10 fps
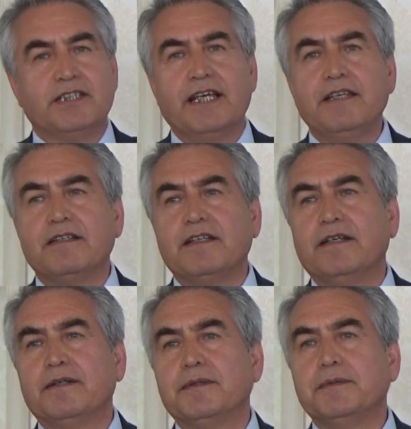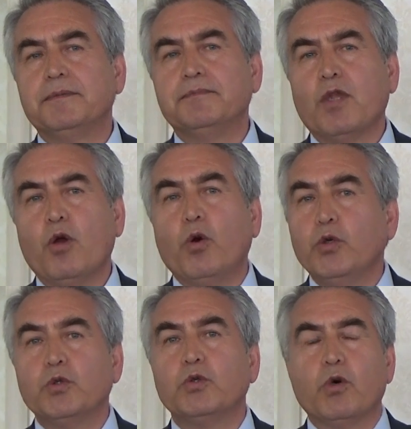şey e,
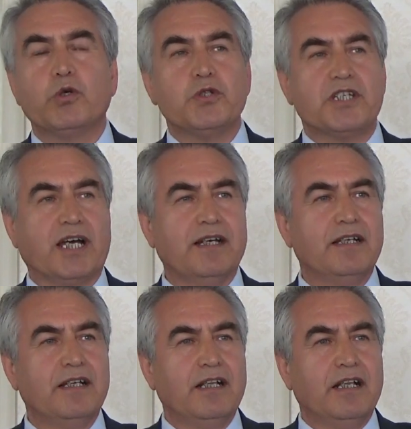oyun, oyuncak